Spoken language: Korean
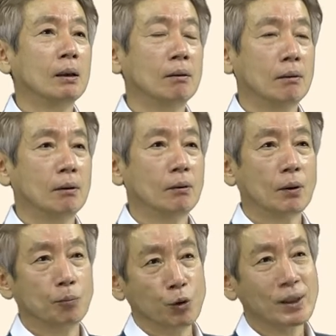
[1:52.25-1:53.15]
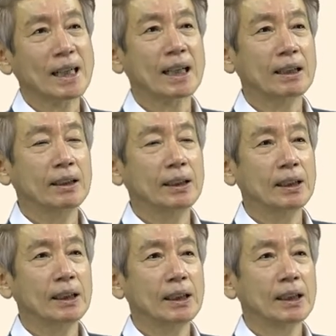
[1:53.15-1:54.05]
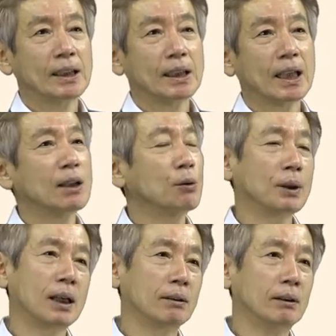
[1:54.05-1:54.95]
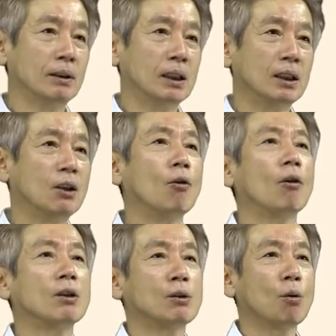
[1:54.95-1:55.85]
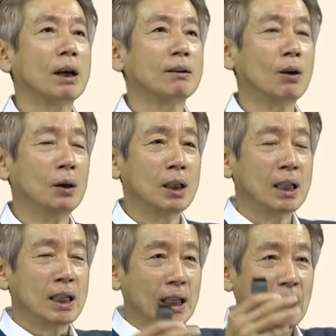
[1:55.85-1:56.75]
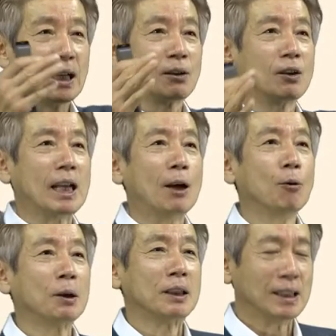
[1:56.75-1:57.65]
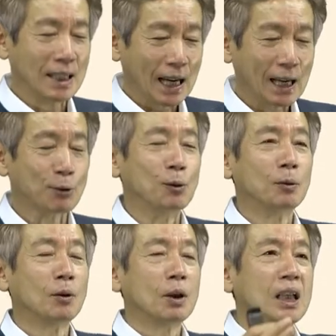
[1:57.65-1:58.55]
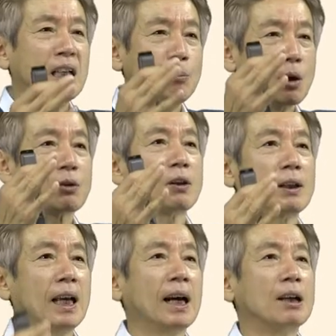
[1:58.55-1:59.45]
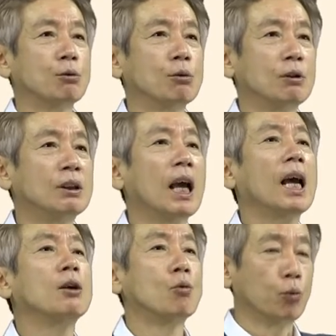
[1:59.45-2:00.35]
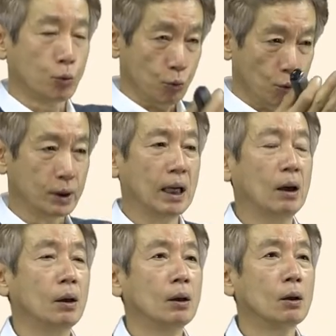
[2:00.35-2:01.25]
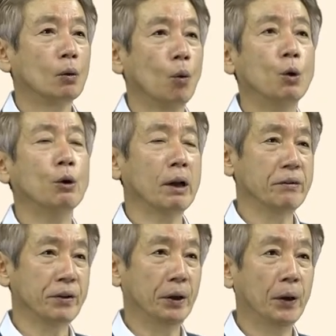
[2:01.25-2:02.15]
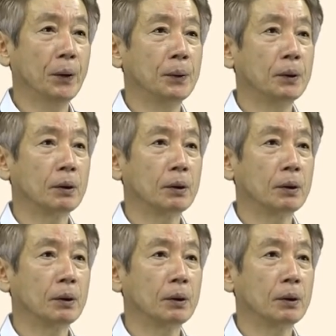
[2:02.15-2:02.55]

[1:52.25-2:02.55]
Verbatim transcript: 어, 문자라든지 카톡이라든지 이런 것을 통해서 했던 내용을 그대로 익명 처리해가지고 그대로 거기다 올려놨어요.